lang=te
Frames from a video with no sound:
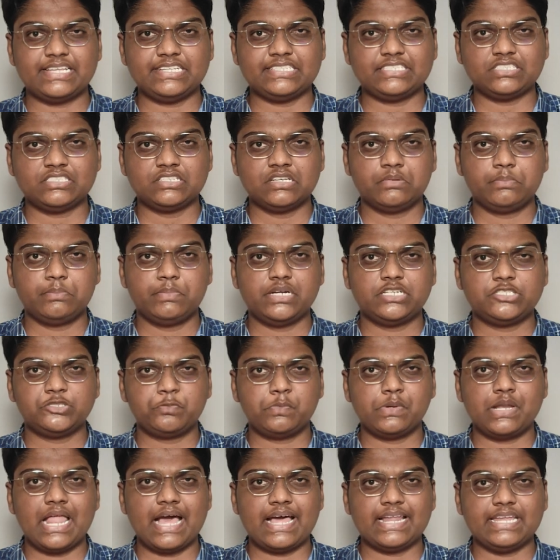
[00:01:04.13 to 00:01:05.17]
ఐటీస్ బిట్స్
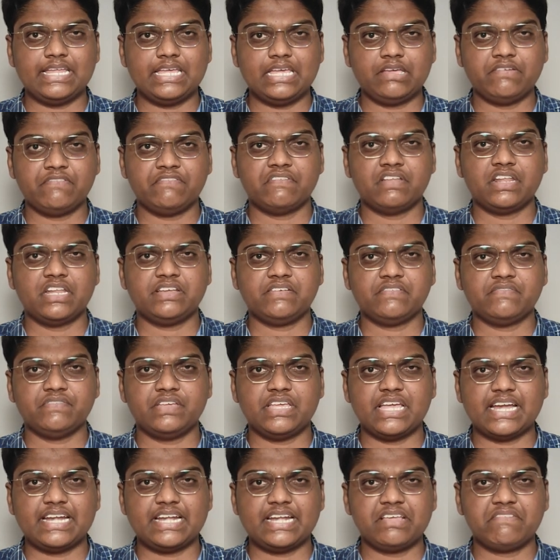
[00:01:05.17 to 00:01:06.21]
పిలాని
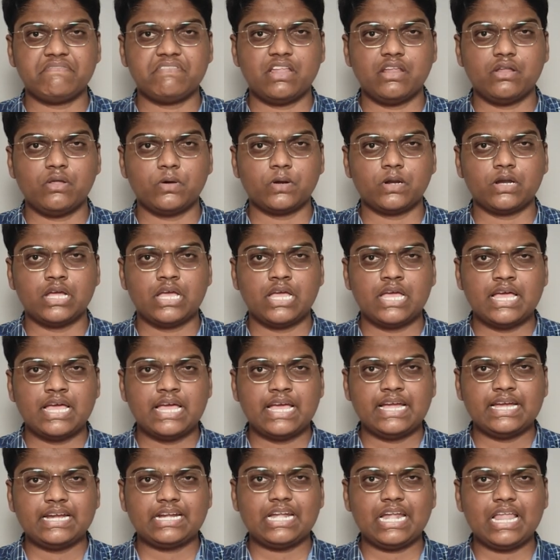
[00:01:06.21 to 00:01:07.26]
విఐటి వెల్లోర్
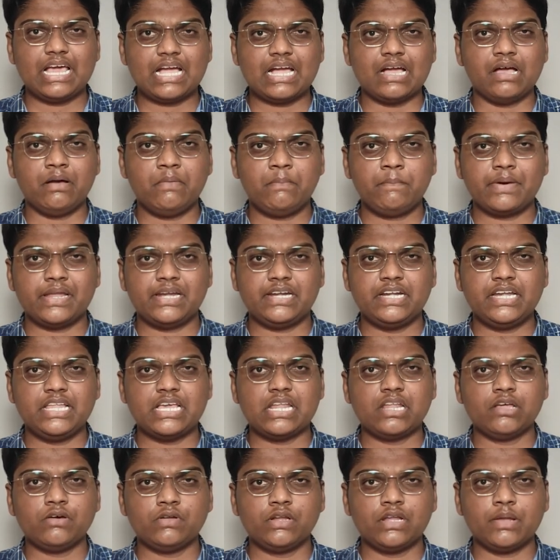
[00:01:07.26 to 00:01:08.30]
ఇట్లాగా మన
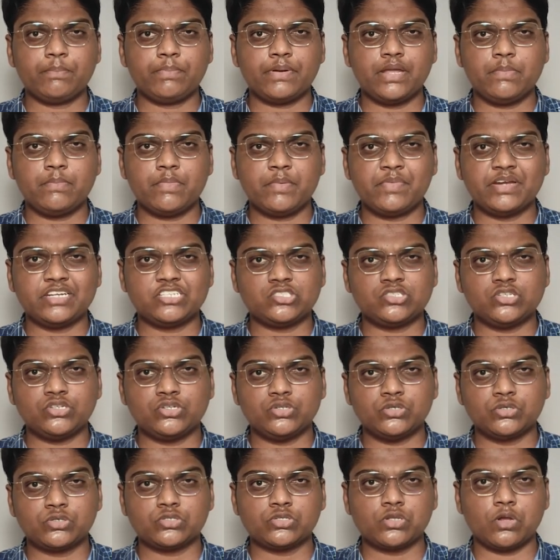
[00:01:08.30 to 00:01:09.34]
ఇండియాలో ఉన్న ప్రీమియం
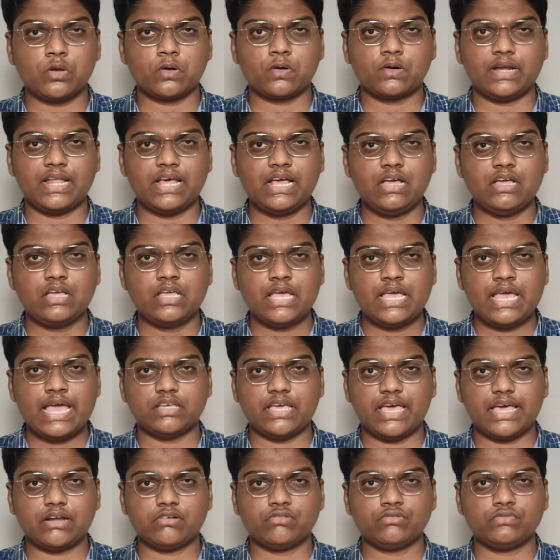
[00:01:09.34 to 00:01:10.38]
ఇన్స్టిట్యూట్స్లో కూడా
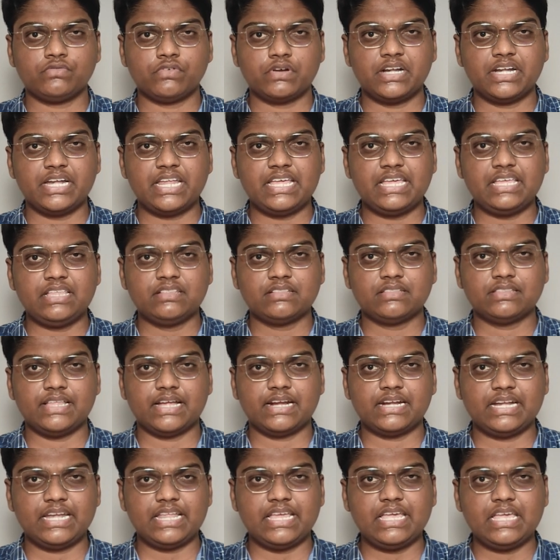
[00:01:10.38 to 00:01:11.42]
అరౌండ్ ట్వంటీ
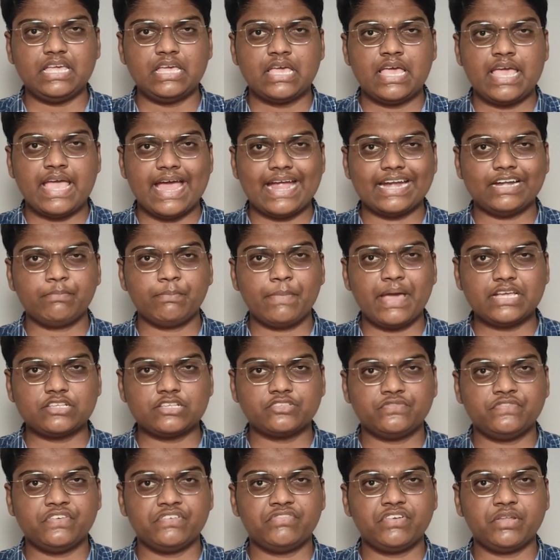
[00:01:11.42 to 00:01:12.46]
థర్టీ అట్
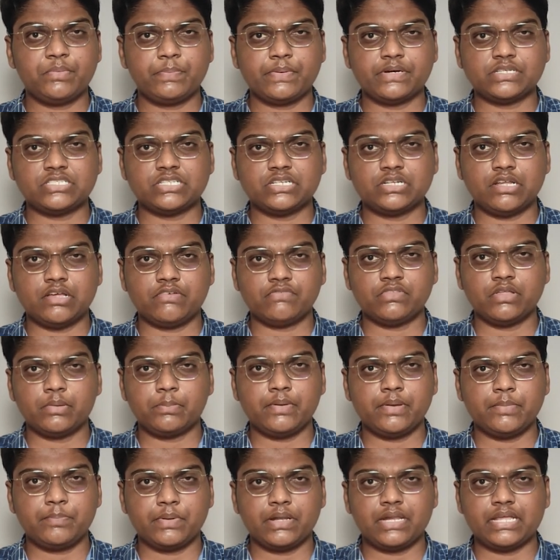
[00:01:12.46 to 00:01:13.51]
మ్యాక్స్ ఫిఫ్టీ పర్సెంట్ ఆఫ్ ద
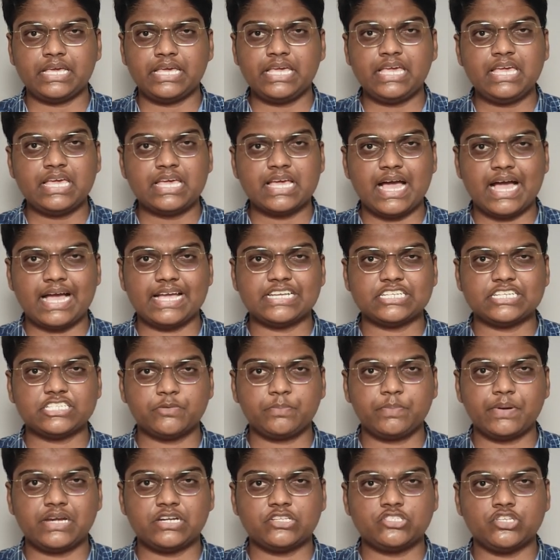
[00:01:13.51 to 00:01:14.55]
పీపుల్కి హైయెస్ట్
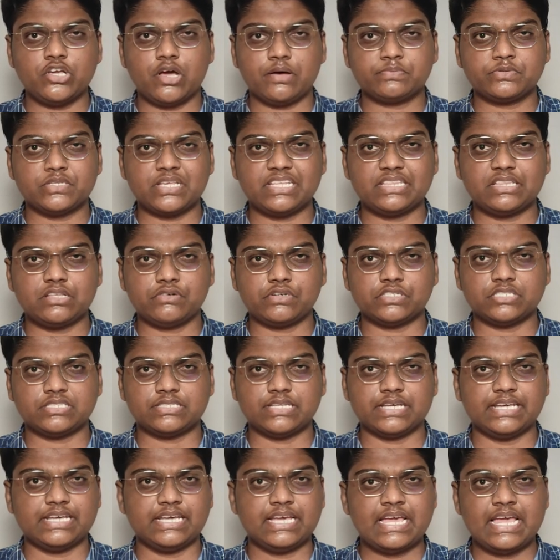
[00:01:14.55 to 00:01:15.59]
పేడ్ జాబ్స్ అయితే
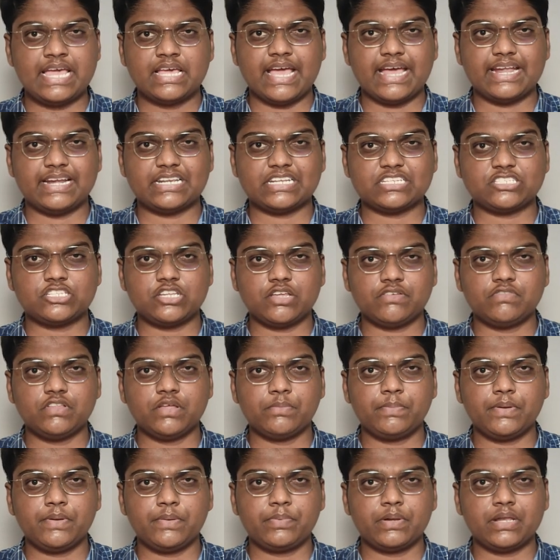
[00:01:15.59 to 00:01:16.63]
వస్తాయి అండ్ రెస్ట్ ఆఫ్ ద
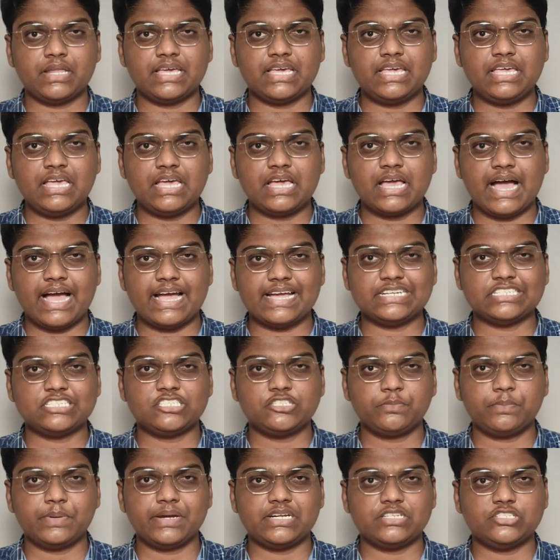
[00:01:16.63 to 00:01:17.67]
పీపుల్కి
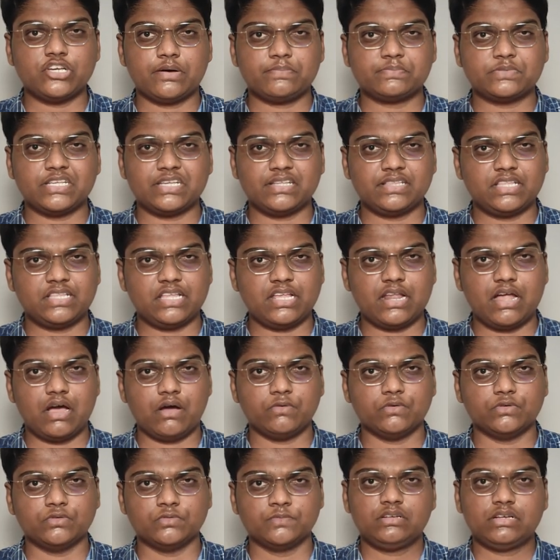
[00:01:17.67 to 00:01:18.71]
హైయెస్ట్ పెయిడ్ జాబ్స్ అయితే
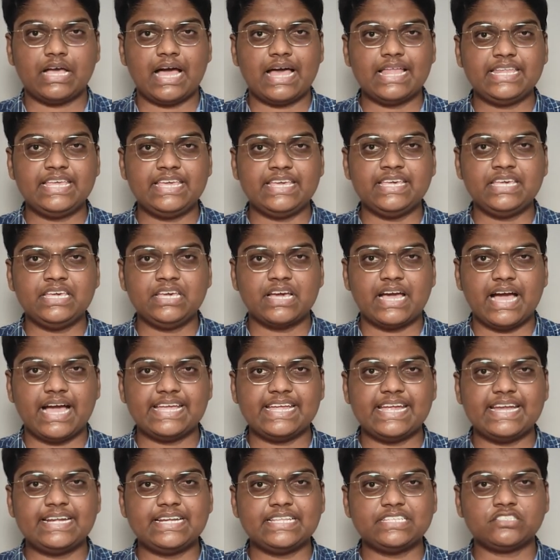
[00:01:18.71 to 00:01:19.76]
రావు కానీ
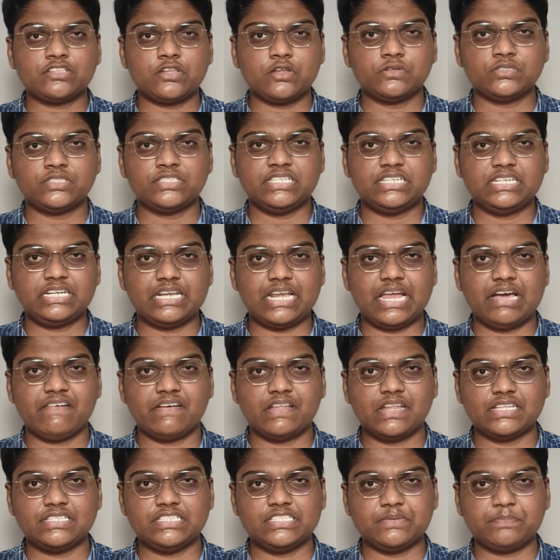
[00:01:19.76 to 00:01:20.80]
ఐఐటీస్లో సీట్
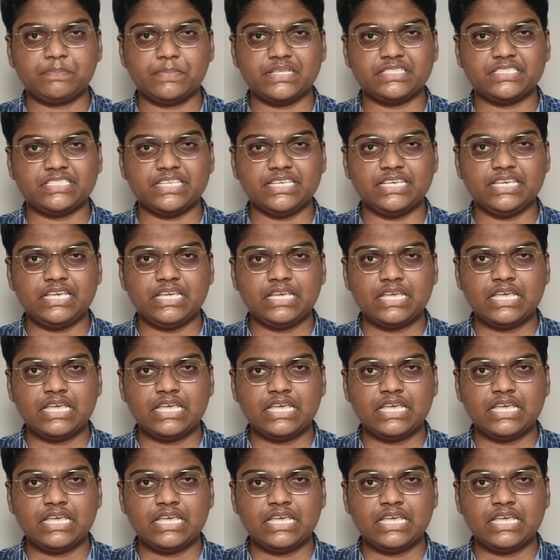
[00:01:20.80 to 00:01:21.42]
రావాలని చెప్పేసి